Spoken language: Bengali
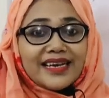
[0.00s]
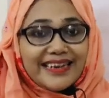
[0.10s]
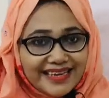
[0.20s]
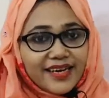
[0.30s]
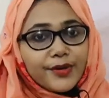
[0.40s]

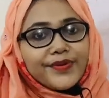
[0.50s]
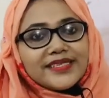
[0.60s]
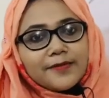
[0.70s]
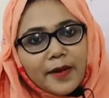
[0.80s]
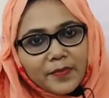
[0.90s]
ক্লিয়ার হয়ে
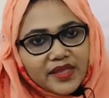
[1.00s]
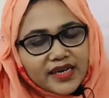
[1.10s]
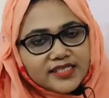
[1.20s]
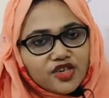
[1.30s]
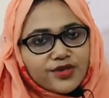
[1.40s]
যাবে আপনাদের
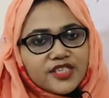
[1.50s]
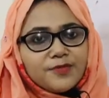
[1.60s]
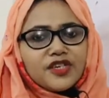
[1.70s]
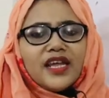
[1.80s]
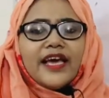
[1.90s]
কাছে
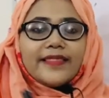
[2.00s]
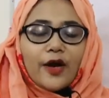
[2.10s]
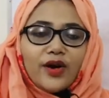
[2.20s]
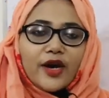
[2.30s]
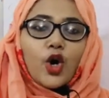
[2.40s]
কনসেপশন
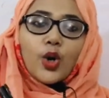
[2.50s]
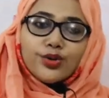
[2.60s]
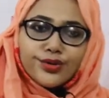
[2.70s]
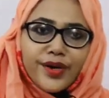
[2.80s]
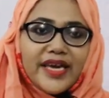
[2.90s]
তাহলে আর
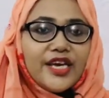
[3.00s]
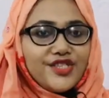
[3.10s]
কখনোই